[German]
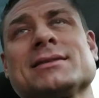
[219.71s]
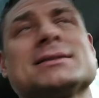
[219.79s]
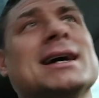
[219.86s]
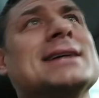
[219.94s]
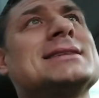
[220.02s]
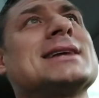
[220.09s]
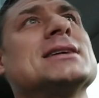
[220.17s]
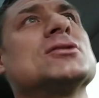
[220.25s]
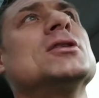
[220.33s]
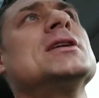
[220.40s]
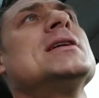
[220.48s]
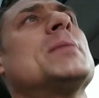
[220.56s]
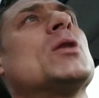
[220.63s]
Das heißt
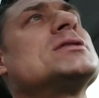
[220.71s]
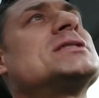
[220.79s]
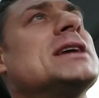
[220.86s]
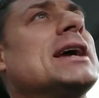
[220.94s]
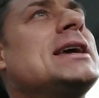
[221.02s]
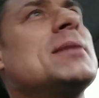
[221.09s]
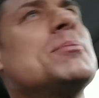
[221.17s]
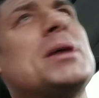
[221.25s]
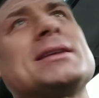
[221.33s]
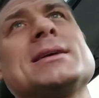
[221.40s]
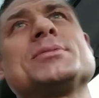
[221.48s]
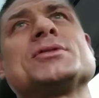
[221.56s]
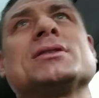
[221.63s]
also, man holt sich ja hier ein
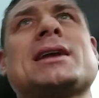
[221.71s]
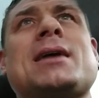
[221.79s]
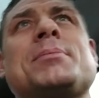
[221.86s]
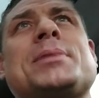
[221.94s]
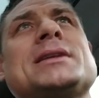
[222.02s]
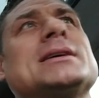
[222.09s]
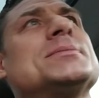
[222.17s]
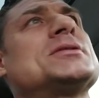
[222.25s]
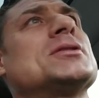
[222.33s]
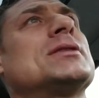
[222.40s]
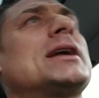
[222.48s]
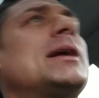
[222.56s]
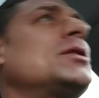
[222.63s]
paar Tipps und da ein paar Tipps
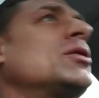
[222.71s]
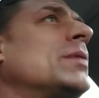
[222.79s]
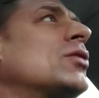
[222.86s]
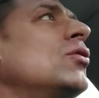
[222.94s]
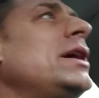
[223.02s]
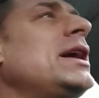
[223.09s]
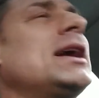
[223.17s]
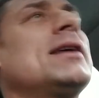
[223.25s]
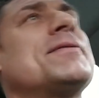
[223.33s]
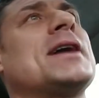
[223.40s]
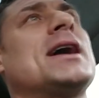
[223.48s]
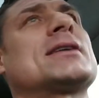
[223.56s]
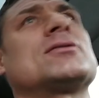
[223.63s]
und dann habe ich nochmal Kollege
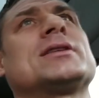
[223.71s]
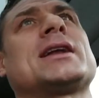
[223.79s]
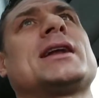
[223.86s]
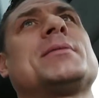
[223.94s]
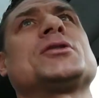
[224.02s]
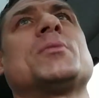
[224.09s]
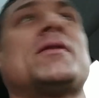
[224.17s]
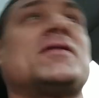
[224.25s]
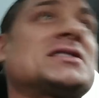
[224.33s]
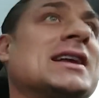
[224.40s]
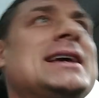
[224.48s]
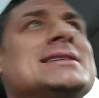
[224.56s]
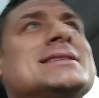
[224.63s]
gefragt und dann habe ich nochmal
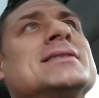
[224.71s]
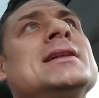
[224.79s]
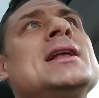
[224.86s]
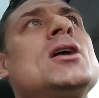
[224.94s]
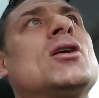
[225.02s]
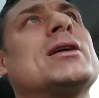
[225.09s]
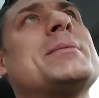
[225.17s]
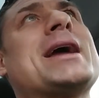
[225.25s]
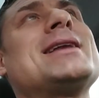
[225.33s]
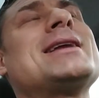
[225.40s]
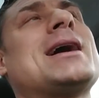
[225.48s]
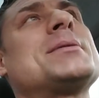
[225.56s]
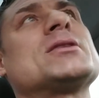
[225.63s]
was gelesen und am
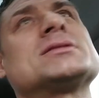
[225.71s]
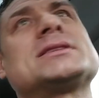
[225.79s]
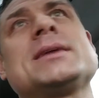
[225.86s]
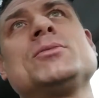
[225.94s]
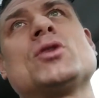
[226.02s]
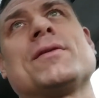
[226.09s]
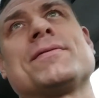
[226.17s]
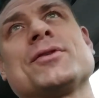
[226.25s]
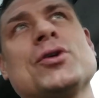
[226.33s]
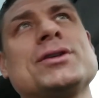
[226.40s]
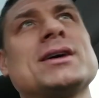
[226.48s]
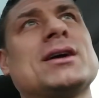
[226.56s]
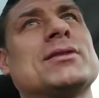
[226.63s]
Ende habe ich aus jedem Dorf einen
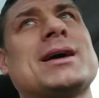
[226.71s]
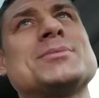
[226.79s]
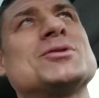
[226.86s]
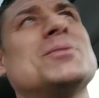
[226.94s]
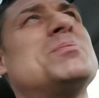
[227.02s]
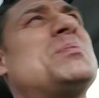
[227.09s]
Köter und habe so ein